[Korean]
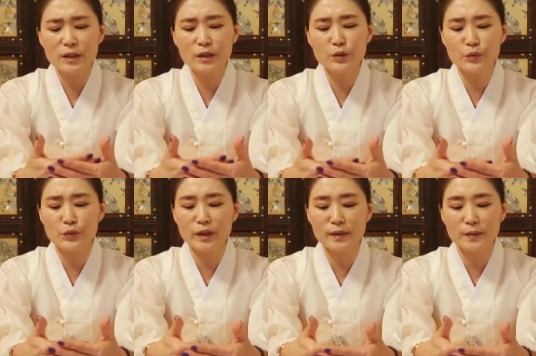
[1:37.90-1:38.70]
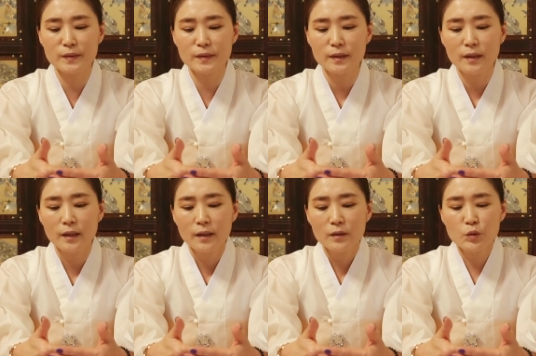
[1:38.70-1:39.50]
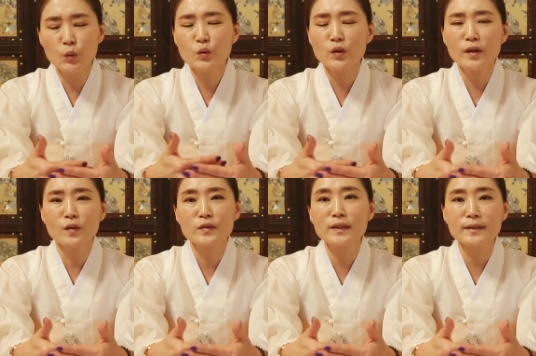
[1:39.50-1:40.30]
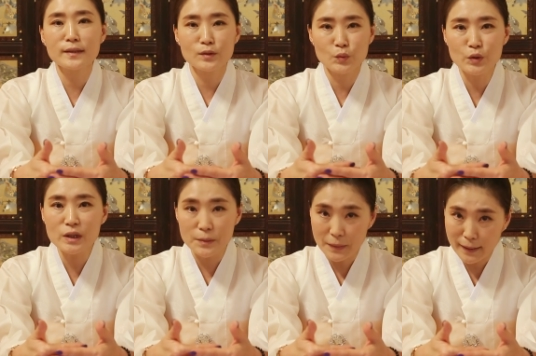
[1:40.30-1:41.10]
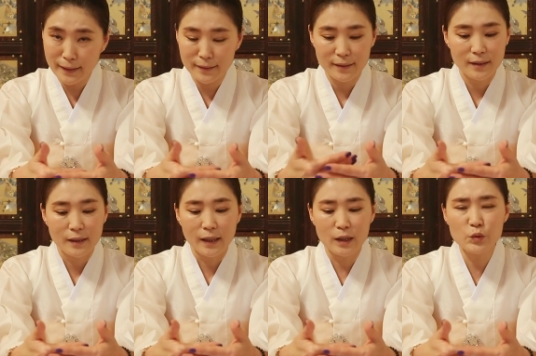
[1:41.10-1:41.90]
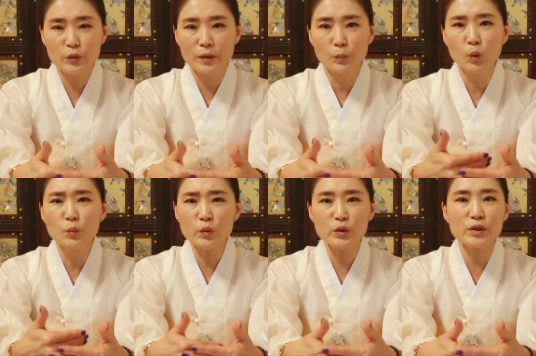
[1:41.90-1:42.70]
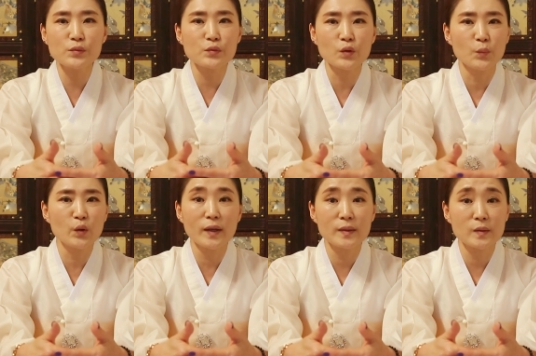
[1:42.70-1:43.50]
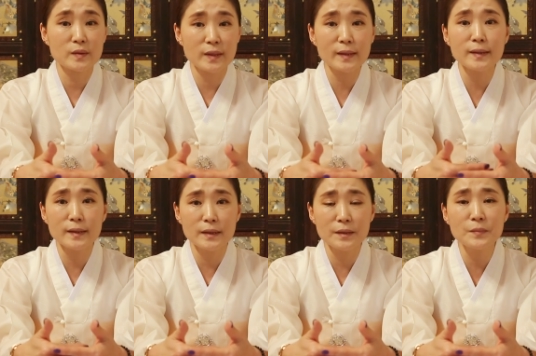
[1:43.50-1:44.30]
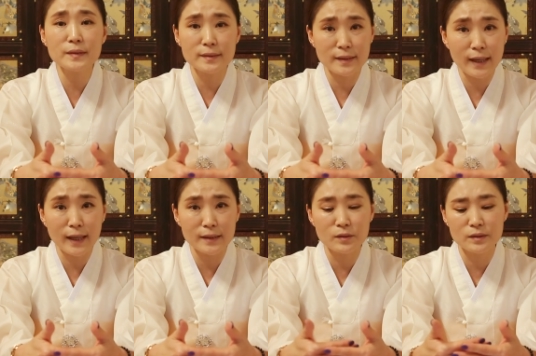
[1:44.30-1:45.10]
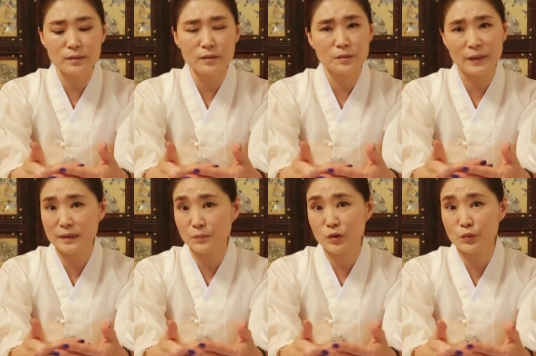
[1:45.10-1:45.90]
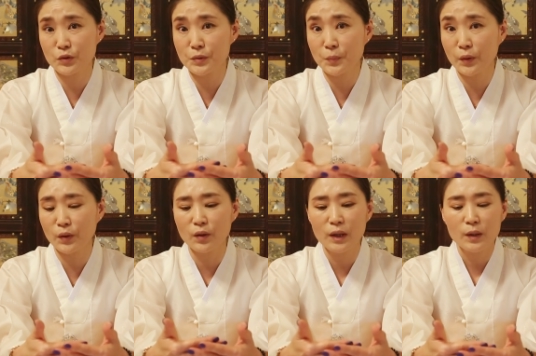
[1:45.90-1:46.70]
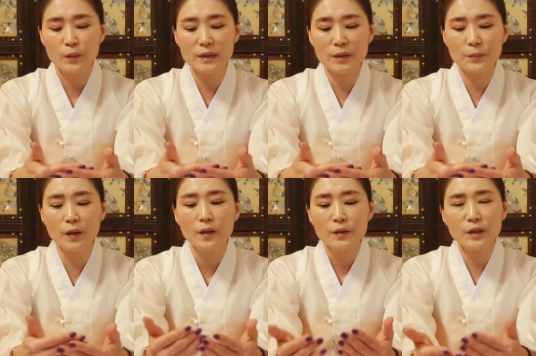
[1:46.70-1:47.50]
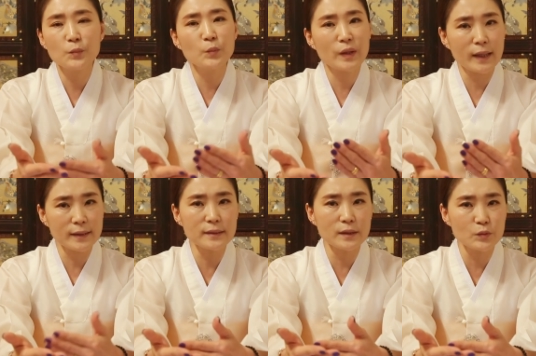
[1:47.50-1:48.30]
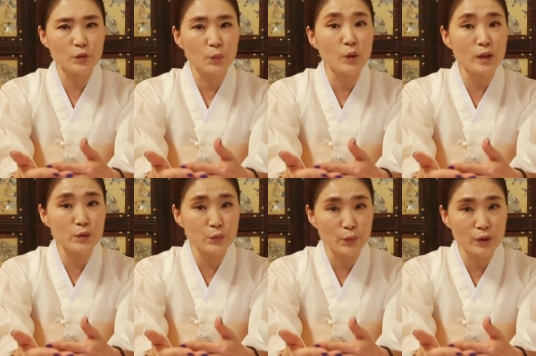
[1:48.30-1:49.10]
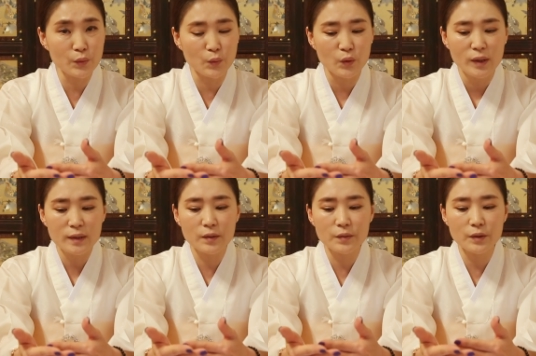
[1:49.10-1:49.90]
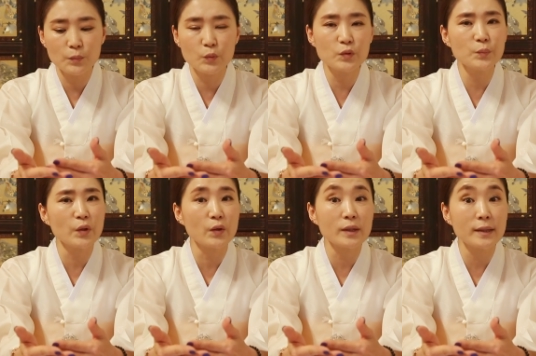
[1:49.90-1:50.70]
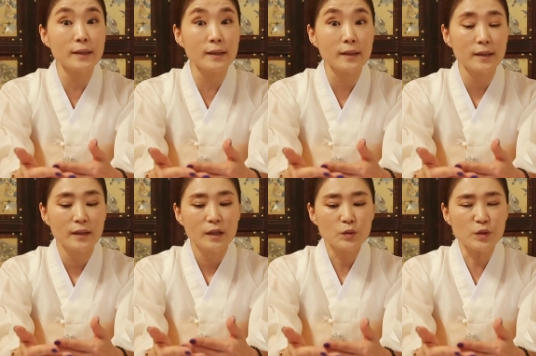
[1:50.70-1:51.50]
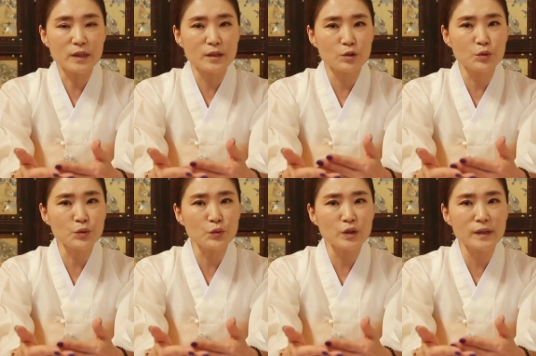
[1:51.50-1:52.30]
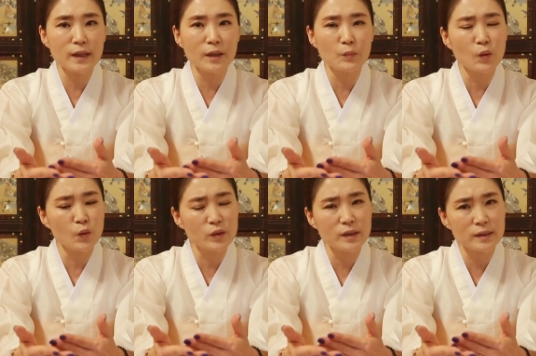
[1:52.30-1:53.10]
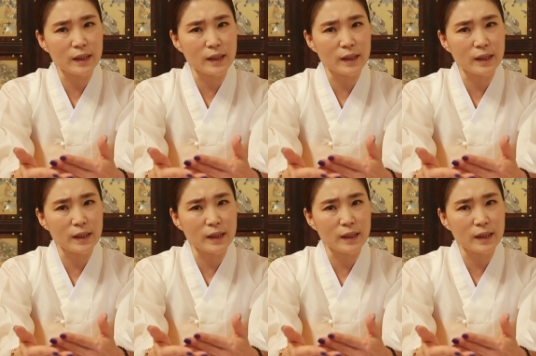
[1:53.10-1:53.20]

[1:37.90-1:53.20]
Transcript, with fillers: 제일 중요한 거는 좋은 거야 언젠가는 좋지만 안 좋게 몸으로 치고 넘어가는 거는 상당히 힘들더라 이런 거를 말씀드리고 싶어요. 왜냐면 내 몸에 칼을 대고 넘어갈 수도 있고 그런데 모든 병이 솔직히 내 수술이나 뭐 어디를